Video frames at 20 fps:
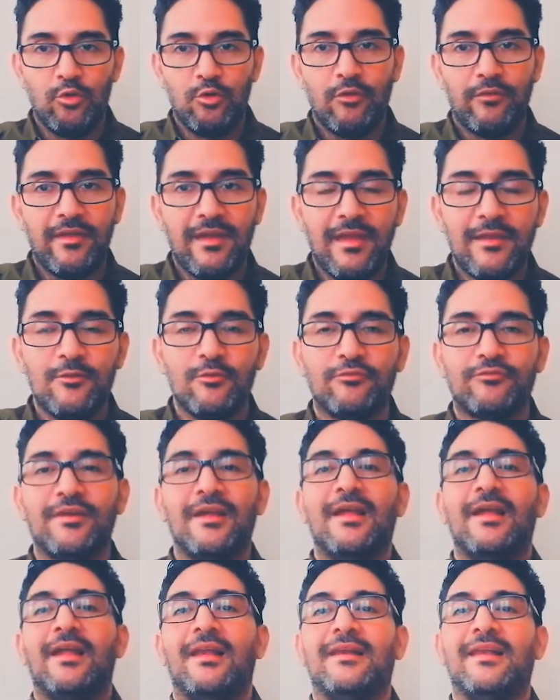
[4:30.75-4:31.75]
uno de
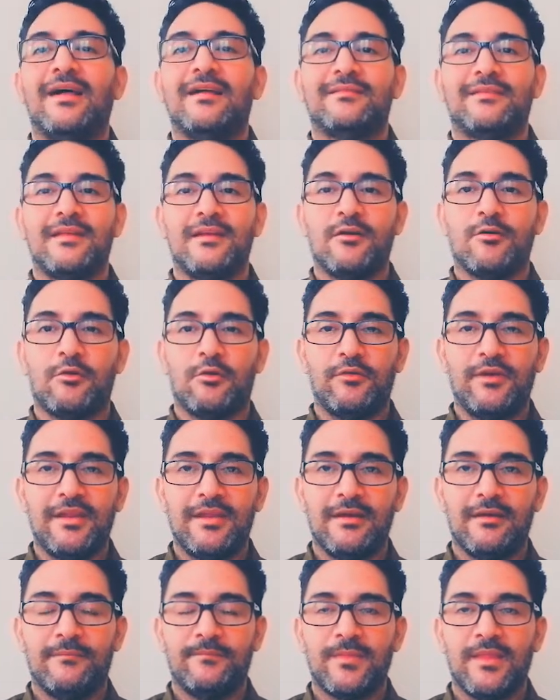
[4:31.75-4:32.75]
ellos la
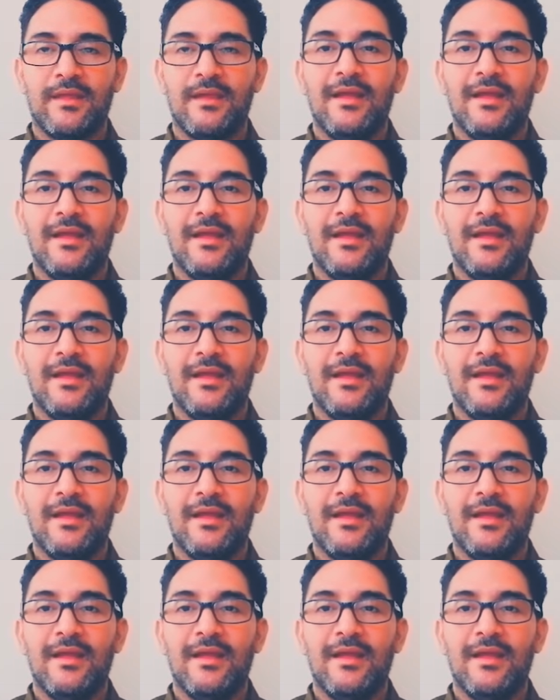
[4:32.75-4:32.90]
sincronía.